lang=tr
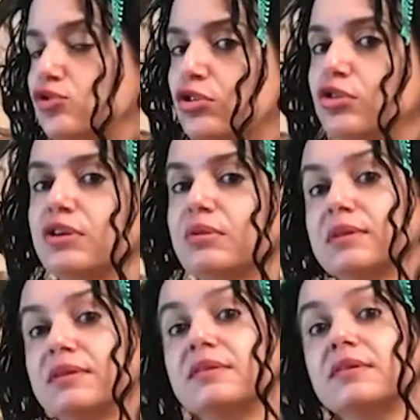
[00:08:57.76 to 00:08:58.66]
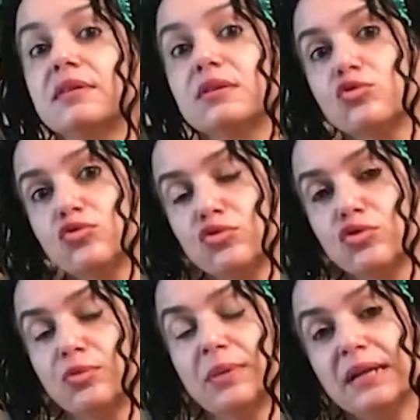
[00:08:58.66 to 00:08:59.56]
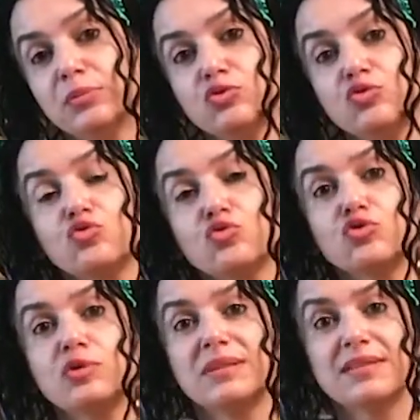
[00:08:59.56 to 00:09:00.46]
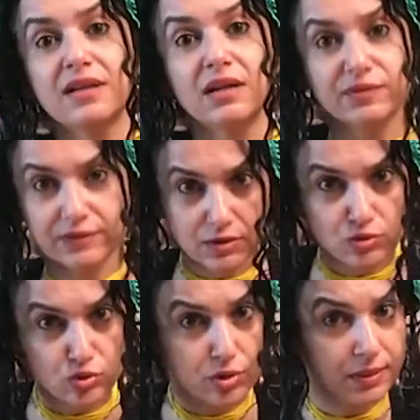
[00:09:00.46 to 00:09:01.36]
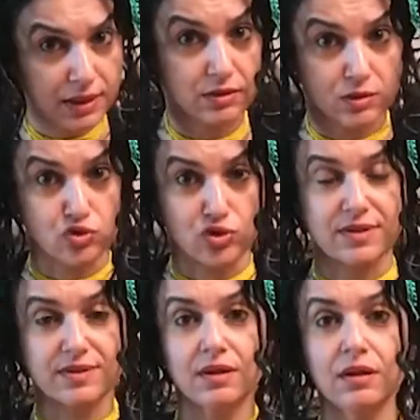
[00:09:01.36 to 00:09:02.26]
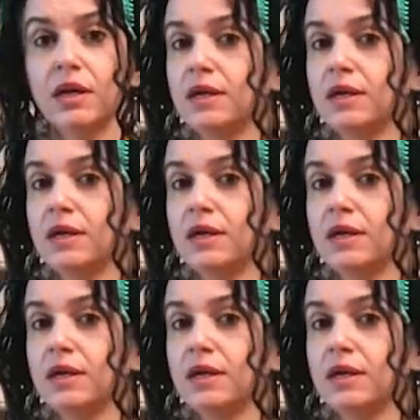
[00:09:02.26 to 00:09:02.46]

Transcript: çok önemlidir diye düşünüyorum. Hele bunun sonunda bir de sertifikasyona bağlanacaksa